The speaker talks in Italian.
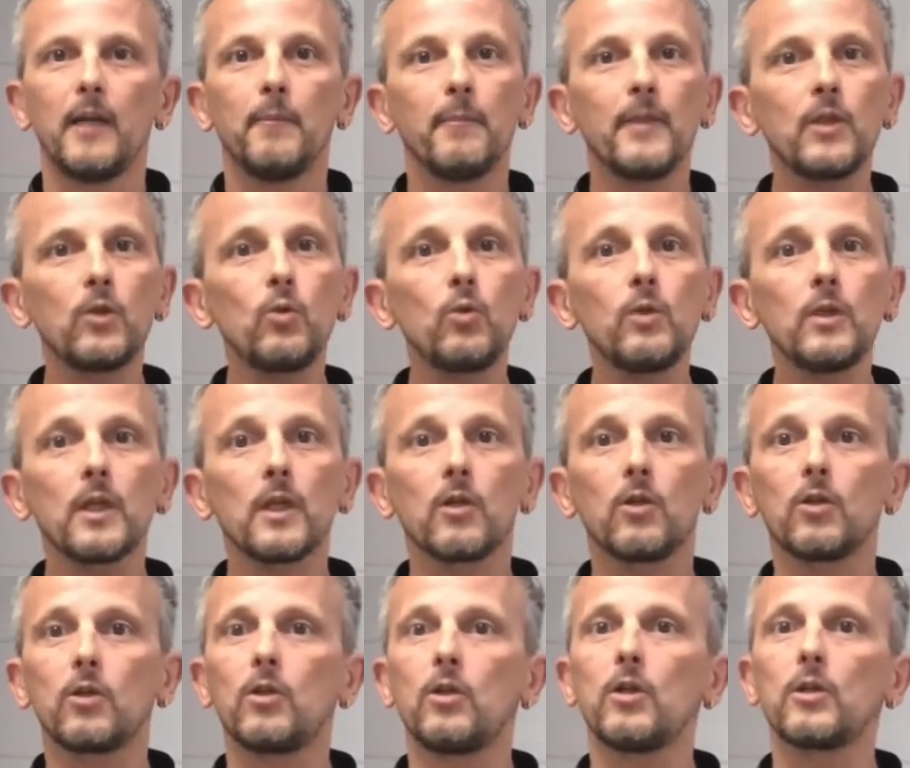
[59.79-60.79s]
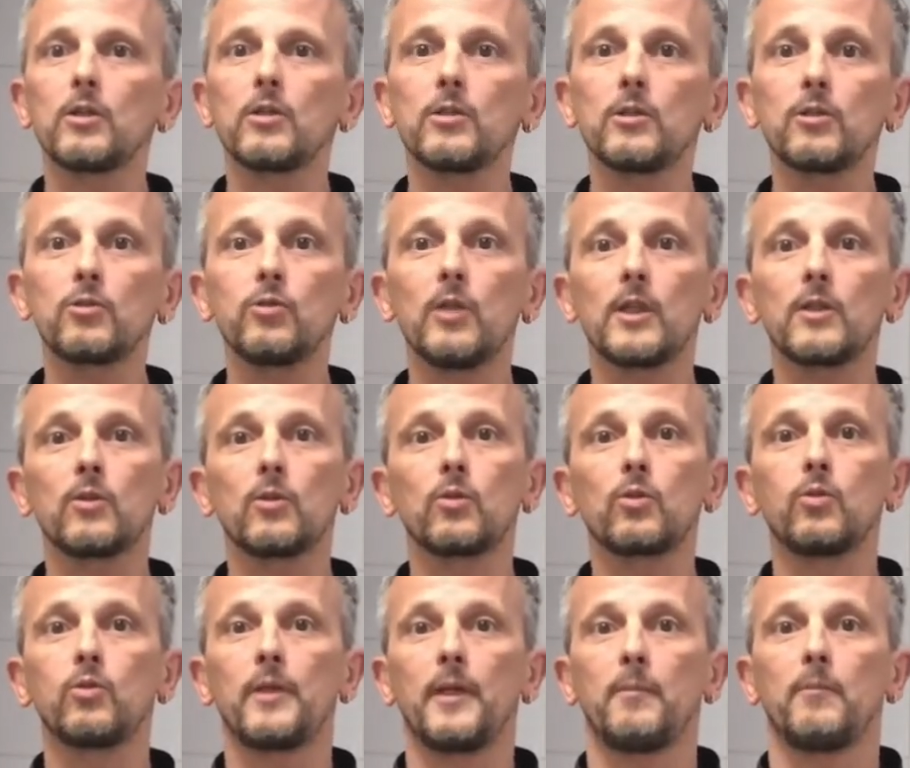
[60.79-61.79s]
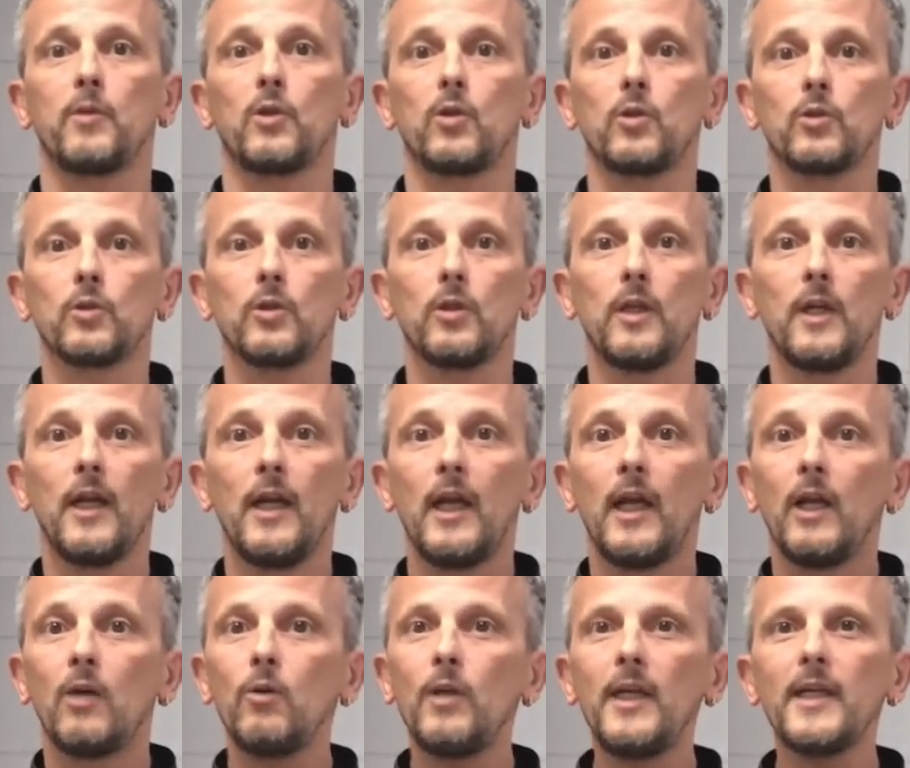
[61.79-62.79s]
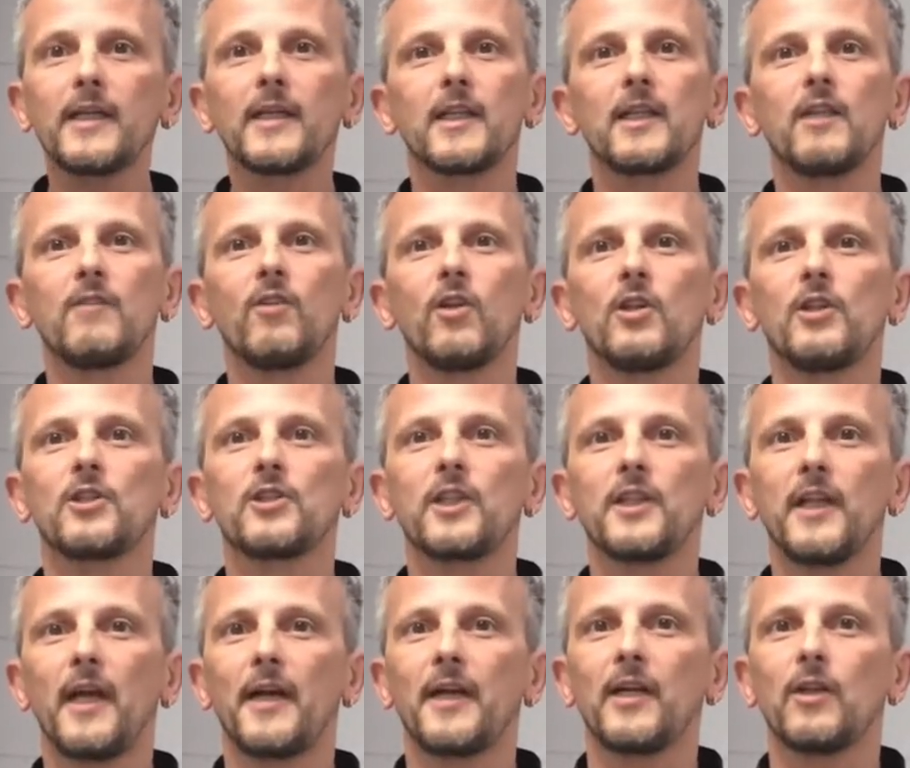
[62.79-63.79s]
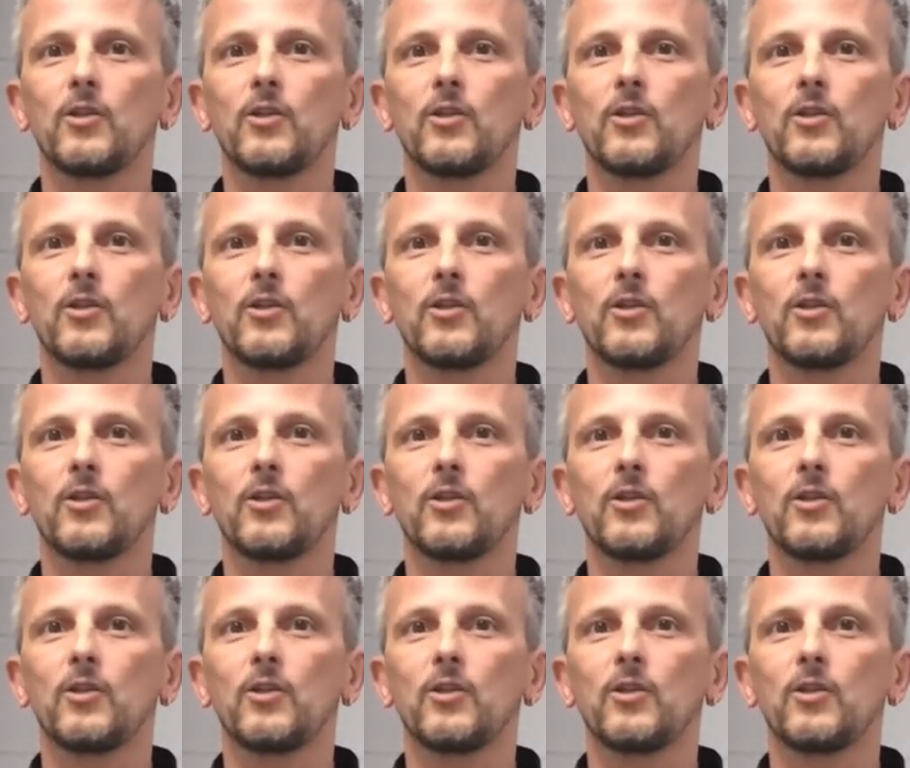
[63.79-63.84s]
ma tutte concordano sulla cottura in brodo. Quella che ti voglio insegnare